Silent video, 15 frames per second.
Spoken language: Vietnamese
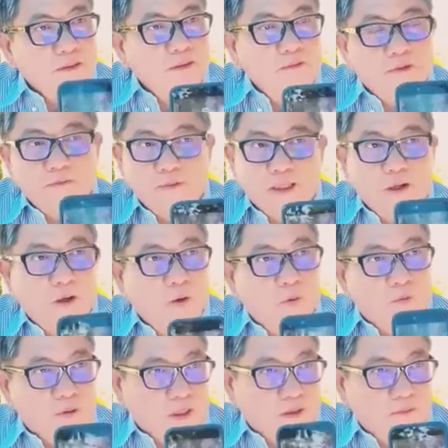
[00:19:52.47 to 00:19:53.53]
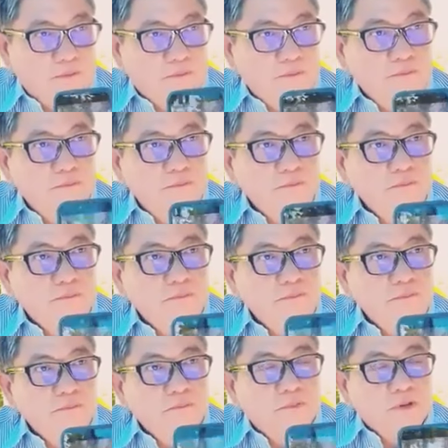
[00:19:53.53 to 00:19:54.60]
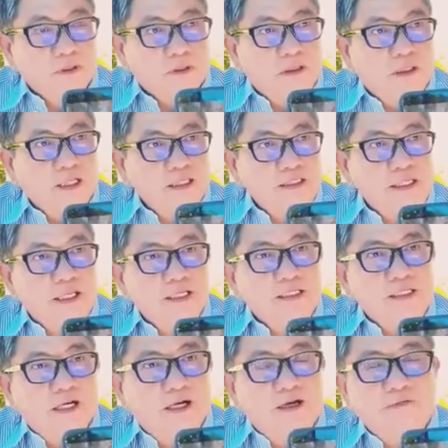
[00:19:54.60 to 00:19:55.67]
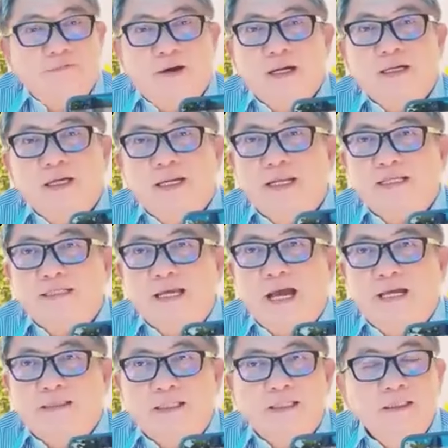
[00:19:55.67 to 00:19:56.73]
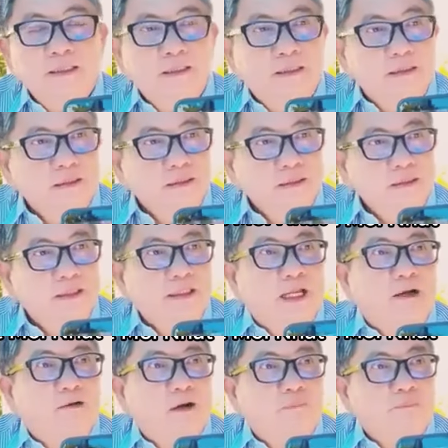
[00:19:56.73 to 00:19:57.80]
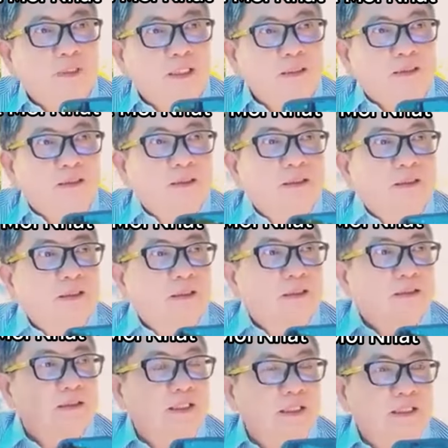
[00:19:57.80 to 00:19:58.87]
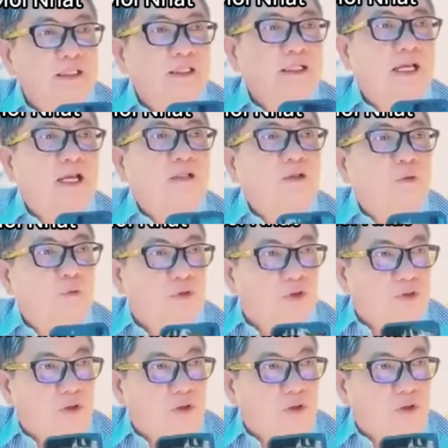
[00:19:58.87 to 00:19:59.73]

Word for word: không phải hù đâu còn cái chuyện trời phật hay là cha tính đứa nào không thích thì cứ gán tu cho